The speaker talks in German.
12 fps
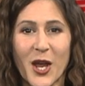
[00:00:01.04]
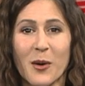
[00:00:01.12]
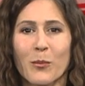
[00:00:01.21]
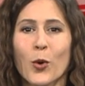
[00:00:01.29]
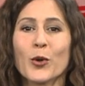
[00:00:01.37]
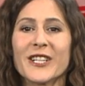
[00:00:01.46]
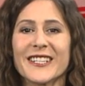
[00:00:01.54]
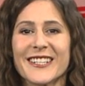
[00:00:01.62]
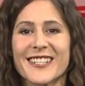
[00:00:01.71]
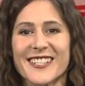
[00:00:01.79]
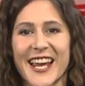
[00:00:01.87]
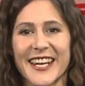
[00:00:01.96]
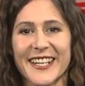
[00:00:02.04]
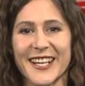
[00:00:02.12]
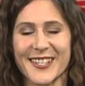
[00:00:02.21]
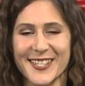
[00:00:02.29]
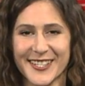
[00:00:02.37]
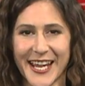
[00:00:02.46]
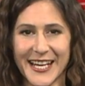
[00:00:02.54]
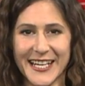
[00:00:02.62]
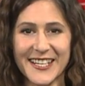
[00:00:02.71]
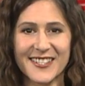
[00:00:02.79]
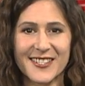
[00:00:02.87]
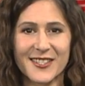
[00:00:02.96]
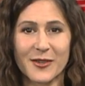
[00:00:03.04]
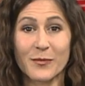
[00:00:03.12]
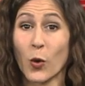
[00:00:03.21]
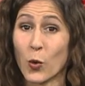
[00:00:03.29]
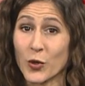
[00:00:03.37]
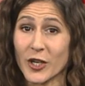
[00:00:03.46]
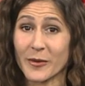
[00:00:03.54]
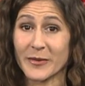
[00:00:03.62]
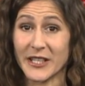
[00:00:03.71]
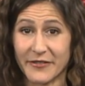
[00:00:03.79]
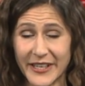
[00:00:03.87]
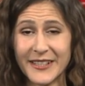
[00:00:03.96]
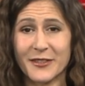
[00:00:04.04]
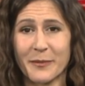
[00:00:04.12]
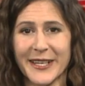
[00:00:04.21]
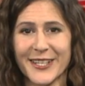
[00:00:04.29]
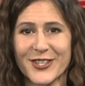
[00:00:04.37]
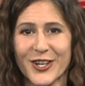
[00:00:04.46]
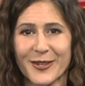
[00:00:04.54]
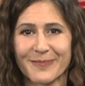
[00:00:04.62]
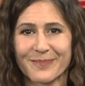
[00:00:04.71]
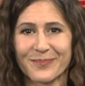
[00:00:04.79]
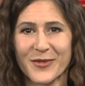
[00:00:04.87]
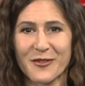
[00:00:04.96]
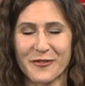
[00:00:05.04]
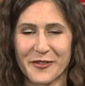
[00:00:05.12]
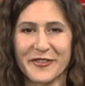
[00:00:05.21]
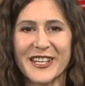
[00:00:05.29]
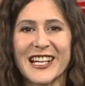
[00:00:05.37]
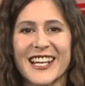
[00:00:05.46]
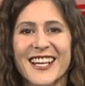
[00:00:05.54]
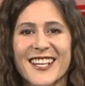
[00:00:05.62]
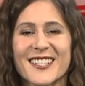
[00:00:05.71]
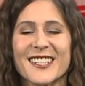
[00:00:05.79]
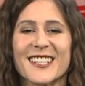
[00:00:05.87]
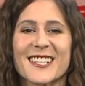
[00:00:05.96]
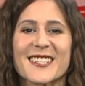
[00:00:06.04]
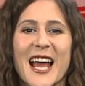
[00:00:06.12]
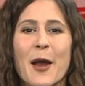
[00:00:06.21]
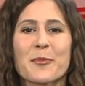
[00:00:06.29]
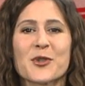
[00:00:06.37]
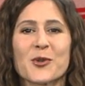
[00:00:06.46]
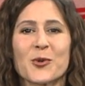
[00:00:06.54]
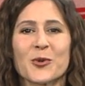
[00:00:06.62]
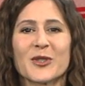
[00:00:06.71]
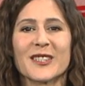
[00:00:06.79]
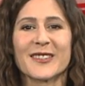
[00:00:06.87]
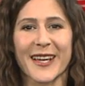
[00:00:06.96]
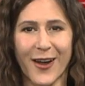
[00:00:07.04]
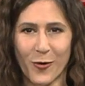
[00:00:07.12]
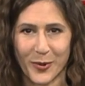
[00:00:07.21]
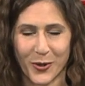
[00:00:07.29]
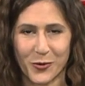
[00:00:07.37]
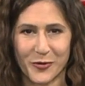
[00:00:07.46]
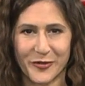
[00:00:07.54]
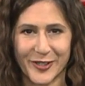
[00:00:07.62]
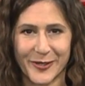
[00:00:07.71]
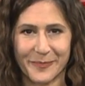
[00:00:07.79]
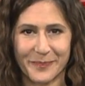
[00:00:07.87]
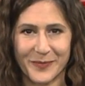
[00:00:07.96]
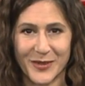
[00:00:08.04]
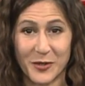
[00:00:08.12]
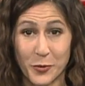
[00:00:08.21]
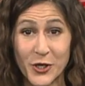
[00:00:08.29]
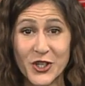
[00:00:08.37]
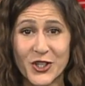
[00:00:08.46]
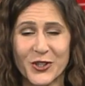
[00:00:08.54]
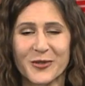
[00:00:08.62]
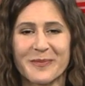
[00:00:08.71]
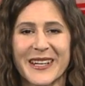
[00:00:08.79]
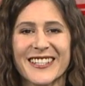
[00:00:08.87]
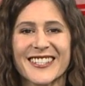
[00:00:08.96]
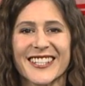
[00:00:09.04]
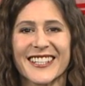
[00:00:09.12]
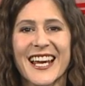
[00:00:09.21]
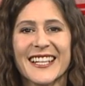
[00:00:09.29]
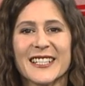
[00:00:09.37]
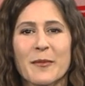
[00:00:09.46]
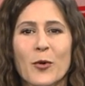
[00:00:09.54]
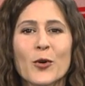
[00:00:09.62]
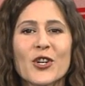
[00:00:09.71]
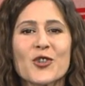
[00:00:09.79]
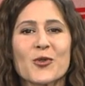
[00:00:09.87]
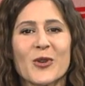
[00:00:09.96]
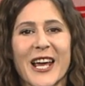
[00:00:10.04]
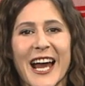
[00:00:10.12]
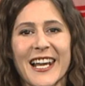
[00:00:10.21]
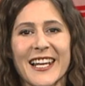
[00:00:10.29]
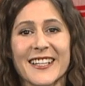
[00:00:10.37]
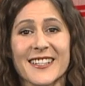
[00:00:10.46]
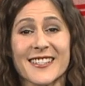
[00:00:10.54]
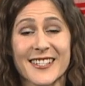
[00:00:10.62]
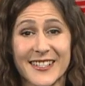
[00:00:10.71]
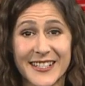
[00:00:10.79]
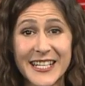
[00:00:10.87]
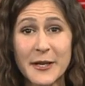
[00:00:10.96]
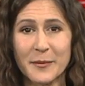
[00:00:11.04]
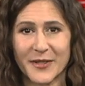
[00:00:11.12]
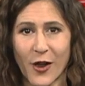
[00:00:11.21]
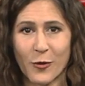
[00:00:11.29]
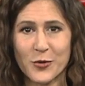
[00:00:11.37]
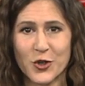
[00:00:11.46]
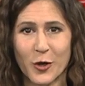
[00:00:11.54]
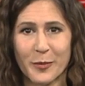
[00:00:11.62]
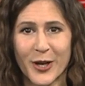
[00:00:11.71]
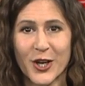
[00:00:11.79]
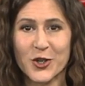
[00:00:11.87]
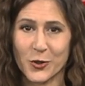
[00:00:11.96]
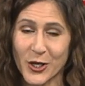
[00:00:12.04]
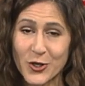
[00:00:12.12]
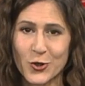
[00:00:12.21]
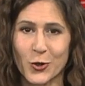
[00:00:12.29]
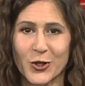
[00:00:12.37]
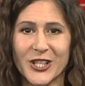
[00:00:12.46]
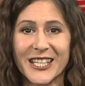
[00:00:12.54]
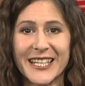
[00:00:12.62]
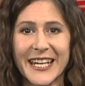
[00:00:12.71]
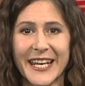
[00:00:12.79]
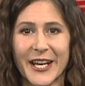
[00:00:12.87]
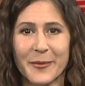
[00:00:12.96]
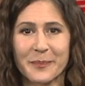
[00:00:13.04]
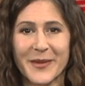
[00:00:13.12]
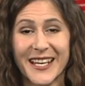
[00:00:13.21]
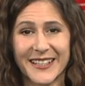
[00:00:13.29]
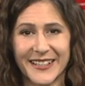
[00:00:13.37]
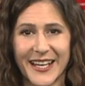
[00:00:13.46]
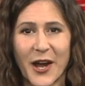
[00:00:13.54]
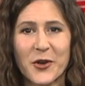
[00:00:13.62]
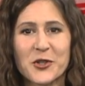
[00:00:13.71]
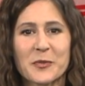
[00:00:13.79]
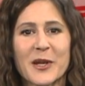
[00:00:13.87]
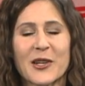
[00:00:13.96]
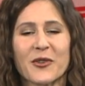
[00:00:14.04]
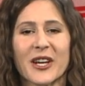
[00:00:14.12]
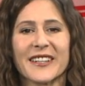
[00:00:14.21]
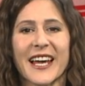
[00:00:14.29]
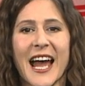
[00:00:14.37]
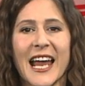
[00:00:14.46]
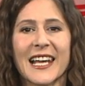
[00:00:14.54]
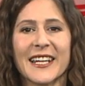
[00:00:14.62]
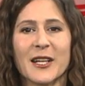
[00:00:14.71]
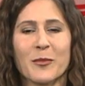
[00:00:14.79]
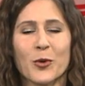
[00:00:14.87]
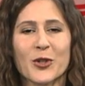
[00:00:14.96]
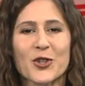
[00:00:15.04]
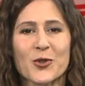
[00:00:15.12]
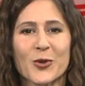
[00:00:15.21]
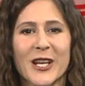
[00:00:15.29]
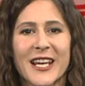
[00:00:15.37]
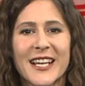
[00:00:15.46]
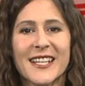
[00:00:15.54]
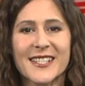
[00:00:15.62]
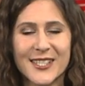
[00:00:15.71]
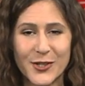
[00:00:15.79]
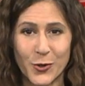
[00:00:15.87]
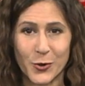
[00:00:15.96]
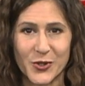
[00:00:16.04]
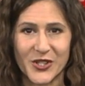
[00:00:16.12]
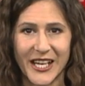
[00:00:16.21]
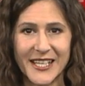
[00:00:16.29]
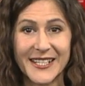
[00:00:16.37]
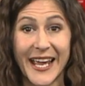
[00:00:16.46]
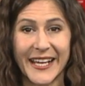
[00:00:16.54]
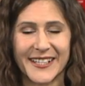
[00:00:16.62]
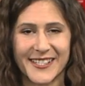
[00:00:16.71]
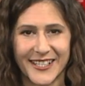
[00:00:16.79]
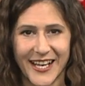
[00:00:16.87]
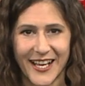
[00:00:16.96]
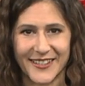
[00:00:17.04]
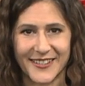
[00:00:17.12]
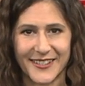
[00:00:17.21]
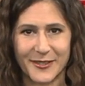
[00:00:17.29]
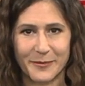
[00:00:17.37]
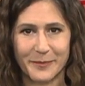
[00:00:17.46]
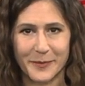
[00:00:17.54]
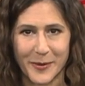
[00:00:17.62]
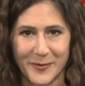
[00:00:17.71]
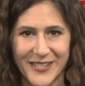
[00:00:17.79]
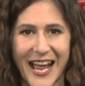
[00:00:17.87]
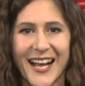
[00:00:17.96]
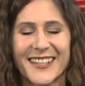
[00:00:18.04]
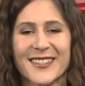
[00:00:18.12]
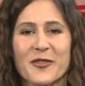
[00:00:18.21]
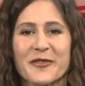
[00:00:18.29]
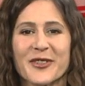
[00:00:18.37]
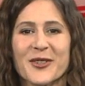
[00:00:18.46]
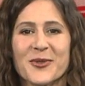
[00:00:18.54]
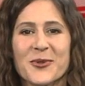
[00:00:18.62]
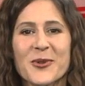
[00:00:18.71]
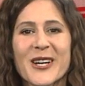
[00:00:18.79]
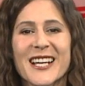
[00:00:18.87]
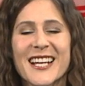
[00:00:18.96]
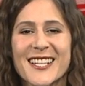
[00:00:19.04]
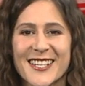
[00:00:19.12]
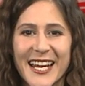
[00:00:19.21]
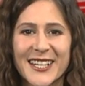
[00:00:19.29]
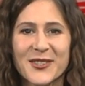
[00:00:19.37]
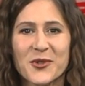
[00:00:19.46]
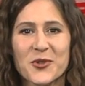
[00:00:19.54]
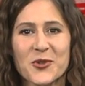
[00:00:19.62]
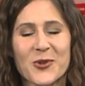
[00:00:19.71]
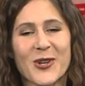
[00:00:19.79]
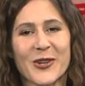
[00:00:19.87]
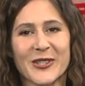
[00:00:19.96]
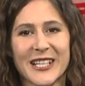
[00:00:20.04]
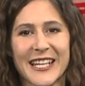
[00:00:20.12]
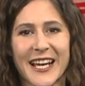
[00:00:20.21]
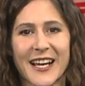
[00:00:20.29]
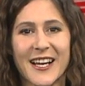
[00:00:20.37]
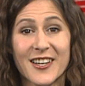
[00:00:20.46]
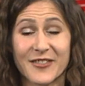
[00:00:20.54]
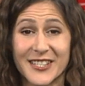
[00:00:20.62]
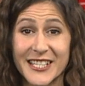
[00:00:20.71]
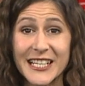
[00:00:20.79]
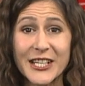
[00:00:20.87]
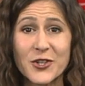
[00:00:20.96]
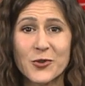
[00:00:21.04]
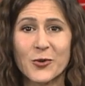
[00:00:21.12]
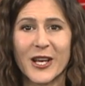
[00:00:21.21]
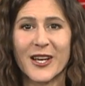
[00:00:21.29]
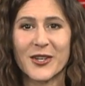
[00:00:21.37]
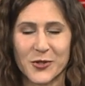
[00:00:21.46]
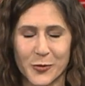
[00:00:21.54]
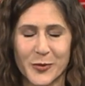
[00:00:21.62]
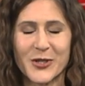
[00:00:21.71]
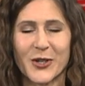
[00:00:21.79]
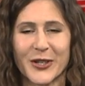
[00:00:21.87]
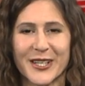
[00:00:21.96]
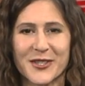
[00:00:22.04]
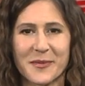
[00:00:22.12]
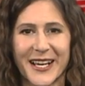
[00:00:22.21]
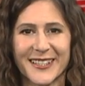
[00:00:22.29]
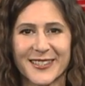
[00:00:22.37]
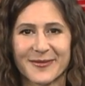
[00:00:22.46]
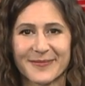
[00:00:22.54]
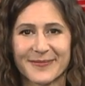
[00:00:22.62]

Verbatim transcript: Modedesigner, Stylist oder Eventmanager. Für viele sind das absolute Traumberufe. Die Burschen und Mädchen der Modeschule Hallein sind ihrem Traumjob schon ein Stückchen näher. Denn die Ausbildung an der Halleiner Modeschule ist in Österreich einzigartig. Beim Tag der offenen Tür zeigten uns Schüler und Lehrer, was ihre Schule so besonders macht.